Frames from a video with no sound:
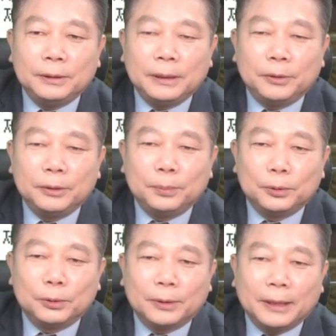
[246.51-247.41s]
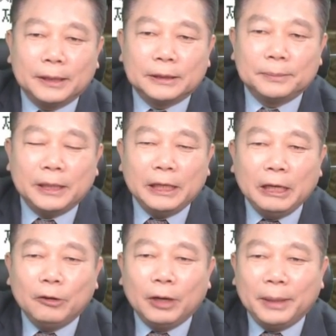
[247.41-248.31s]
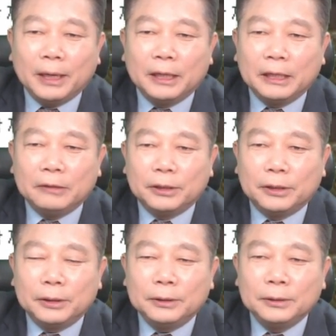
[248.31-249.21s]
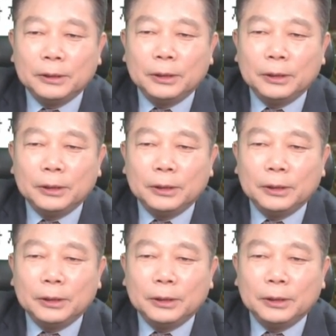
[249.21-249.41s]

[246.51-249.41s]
한번 보도록 하겠습니다. 일괄 매각이고요.